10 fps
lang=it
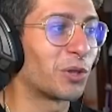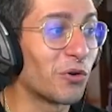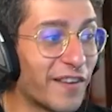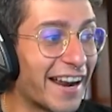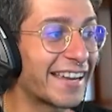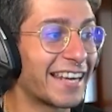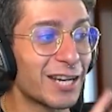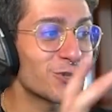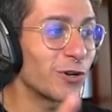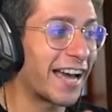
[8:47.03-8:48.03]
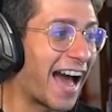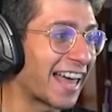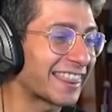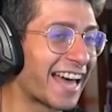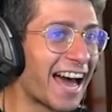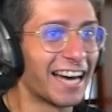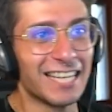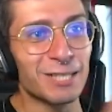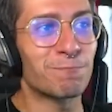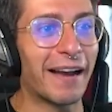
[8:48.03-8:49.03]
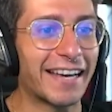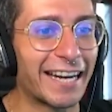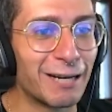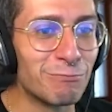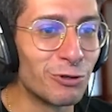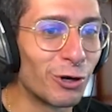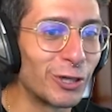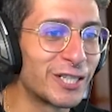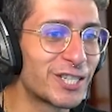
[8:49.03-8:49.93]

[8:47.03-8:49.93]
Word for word: Devo fare anche la giocata, spaccare il muro col